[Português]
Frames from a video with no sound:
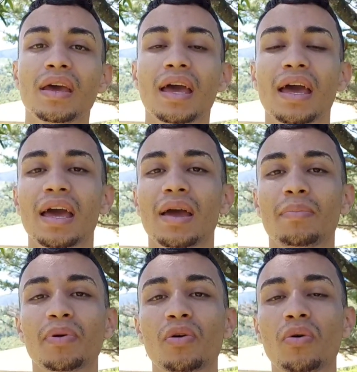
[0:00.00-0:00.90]
é,
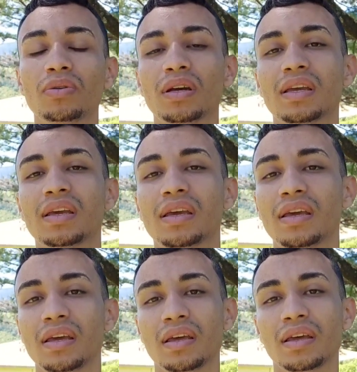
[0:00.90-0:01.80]
por conta que
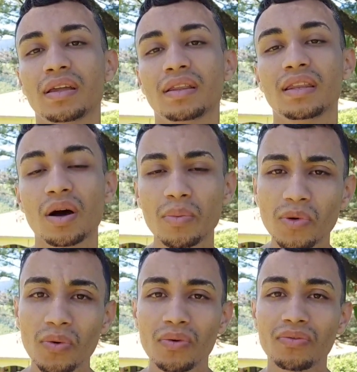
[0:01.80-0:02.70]

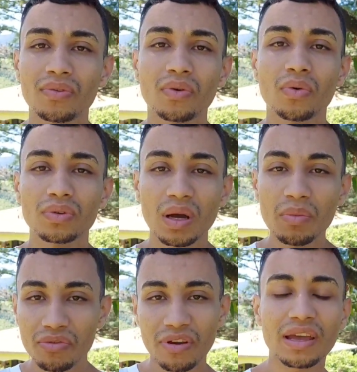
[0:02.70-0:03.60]
estamos
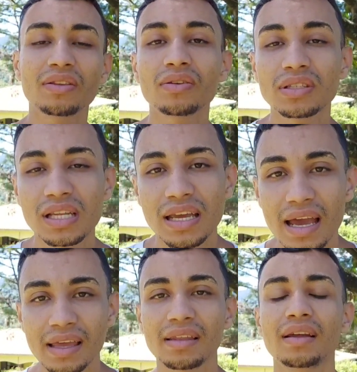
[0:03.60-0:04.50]
tamo vendo isso daí
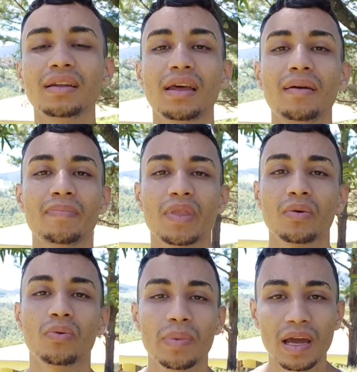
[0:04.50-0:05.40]
ainda, né?
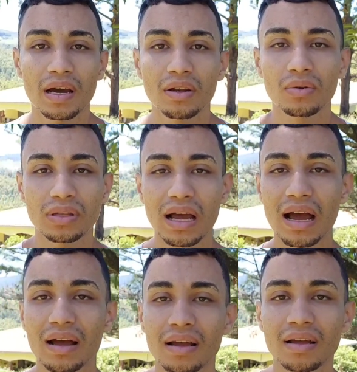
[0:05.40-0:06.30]
O mecânico
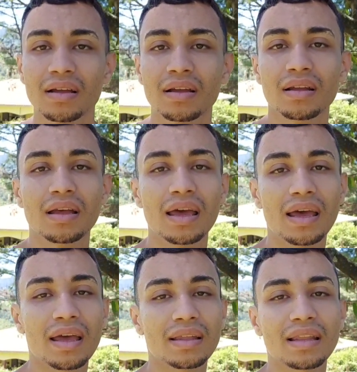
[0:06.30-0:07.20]
tá,
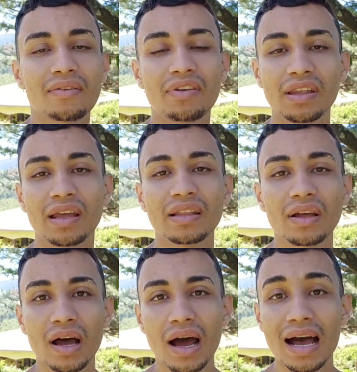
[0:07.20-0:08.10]
é, tá vendo
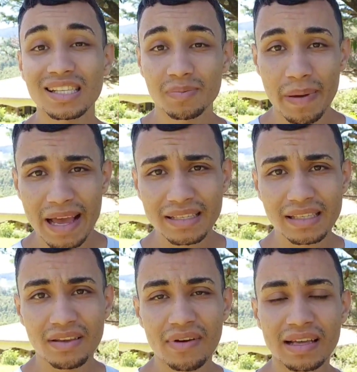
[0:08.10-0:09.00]
ainda as
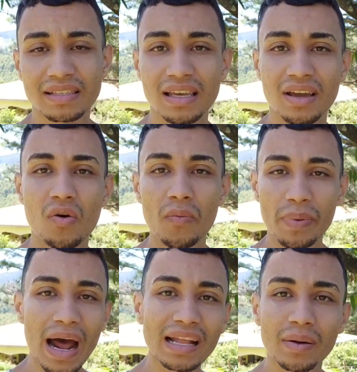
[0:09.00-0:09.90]
peças que vai ser
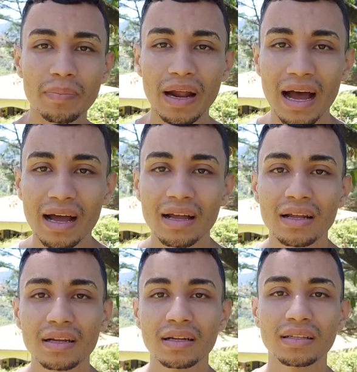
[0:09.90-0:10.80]
comprada para
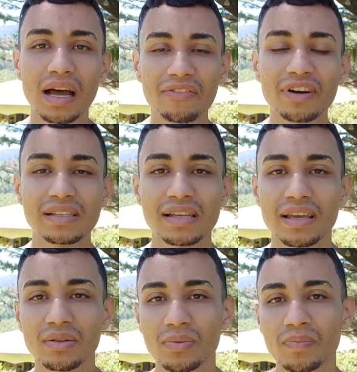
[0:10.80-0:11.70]
tá
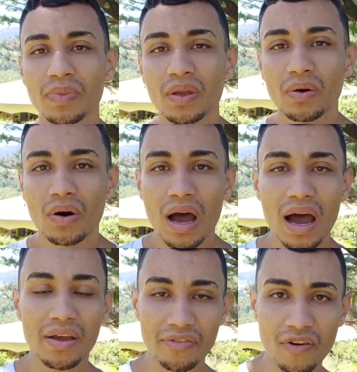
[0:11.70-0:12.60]
fazendo a
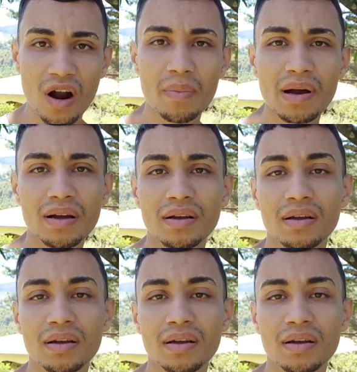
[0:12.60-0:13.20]
reforma